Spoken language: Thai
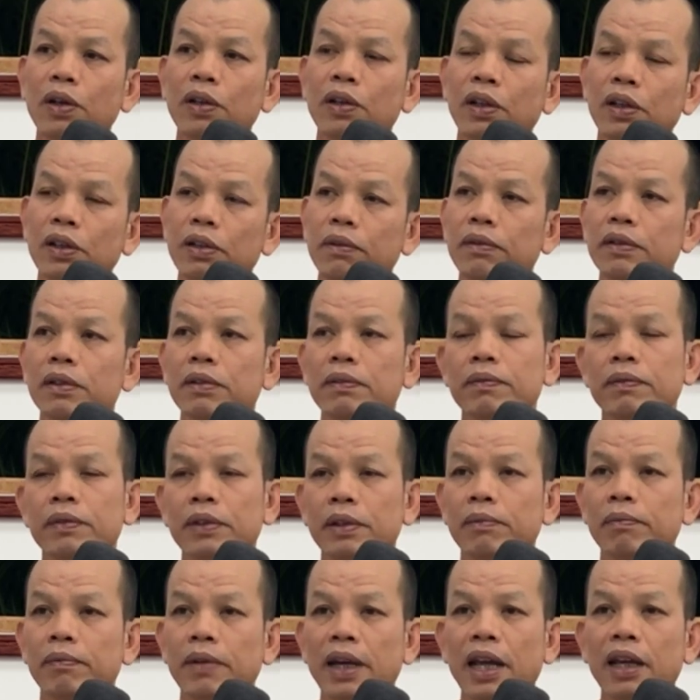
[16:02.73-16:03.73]
มองดอก
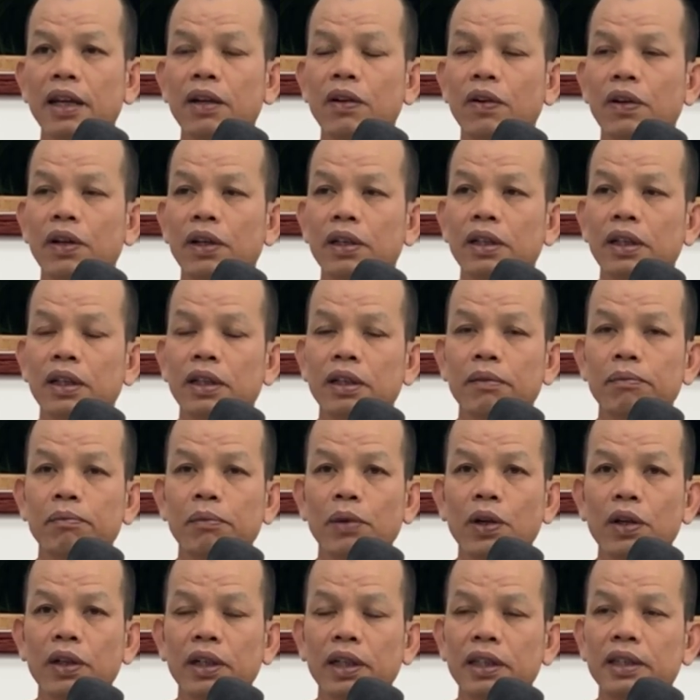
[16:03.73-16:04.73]
ภายนอกนะ
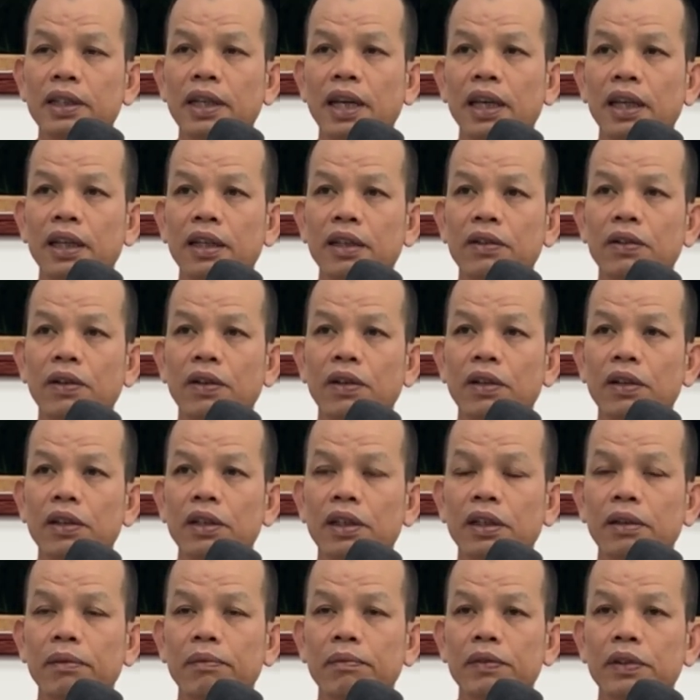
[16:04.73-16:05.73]
มองในใจจจคลของ
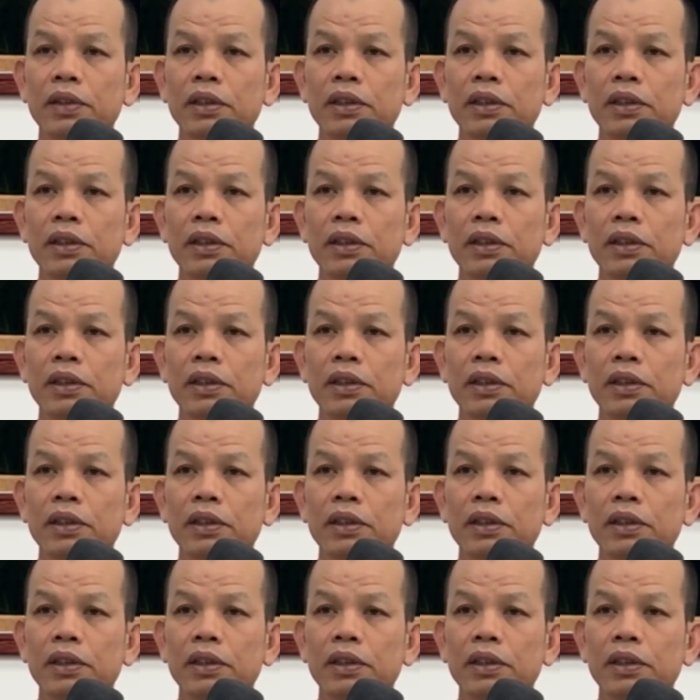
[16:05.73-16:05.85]
นี่